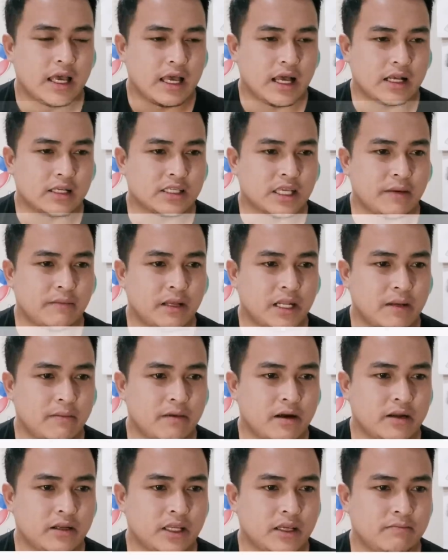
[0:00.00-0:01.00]
Ang sabi
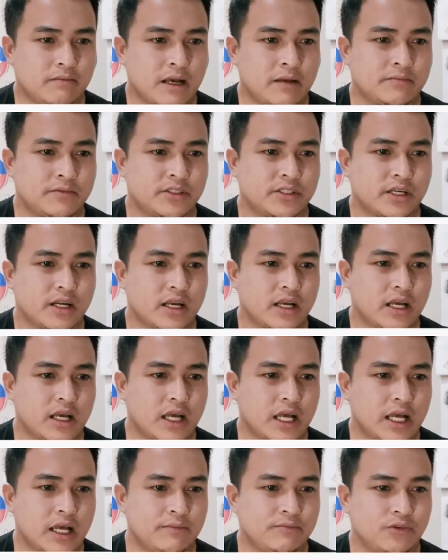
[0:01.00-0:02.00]
naman ni Mamdra
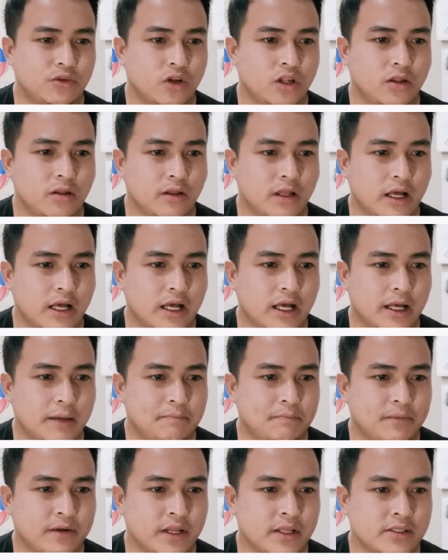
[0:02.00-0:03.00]
Abdul uh, ah,
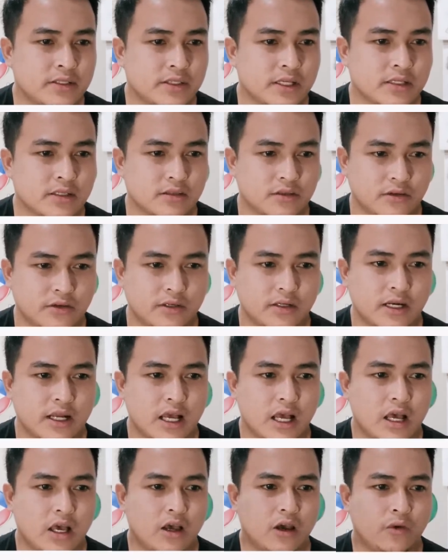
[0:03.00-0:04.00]
Prince Cisnor,
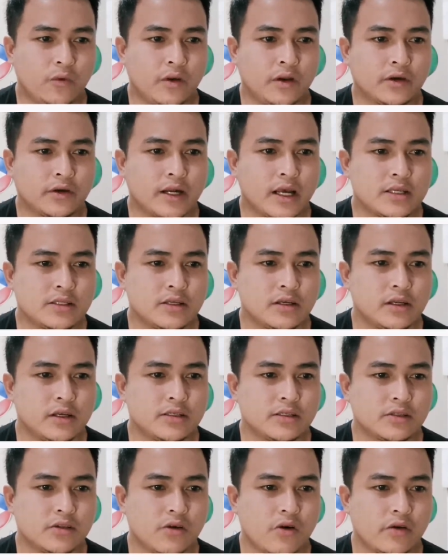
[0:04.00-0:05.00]
When Russell
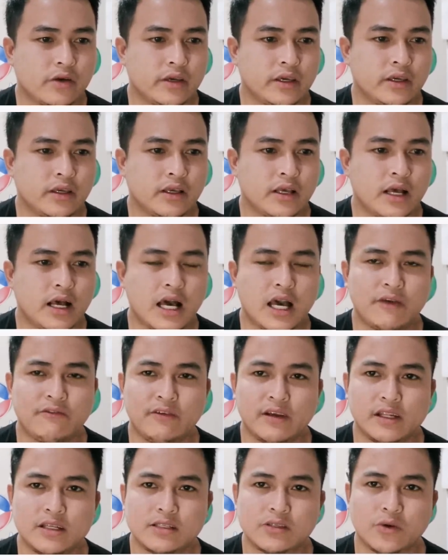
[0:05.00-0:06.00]
is talking, I
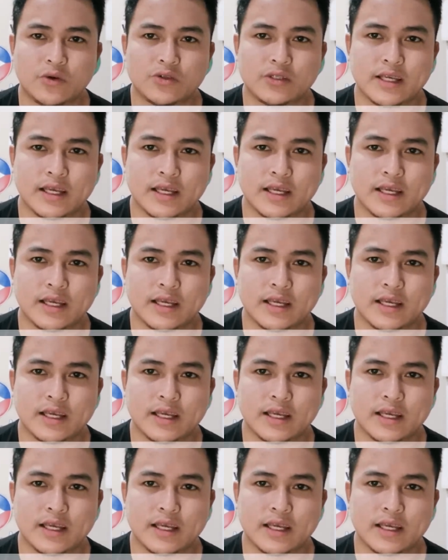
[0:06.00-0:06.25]
feel so